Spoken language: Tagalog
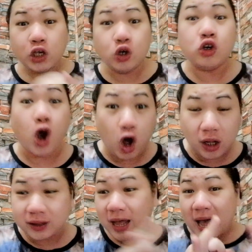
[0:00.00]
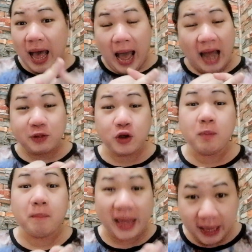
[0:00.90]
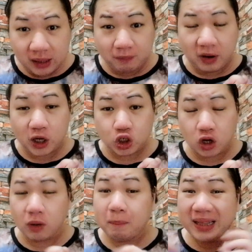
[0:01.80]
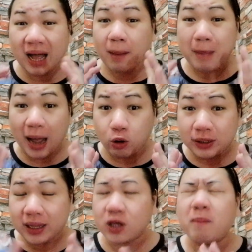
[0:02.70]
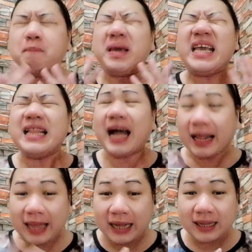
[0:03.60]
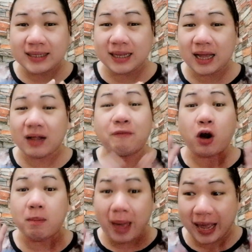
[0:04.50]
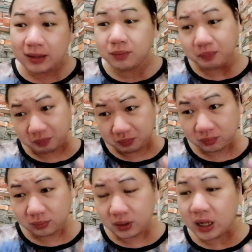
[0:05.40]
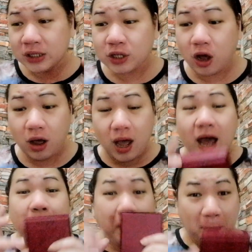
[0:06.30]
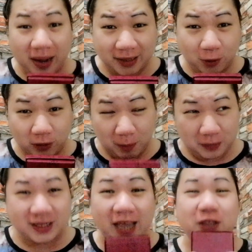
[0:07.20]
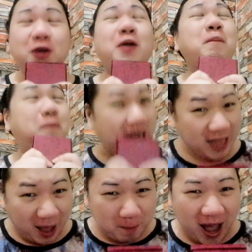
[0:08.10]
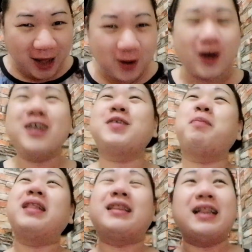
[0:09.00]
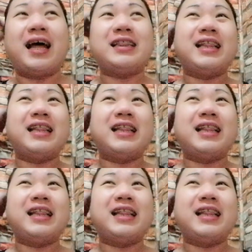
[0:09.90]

yung gold, at yung male version, yung pinakabago nila, yung pinaka-latest nila na for men. So, papakita ko na po sa inyo yung pinakabago. So, pinadala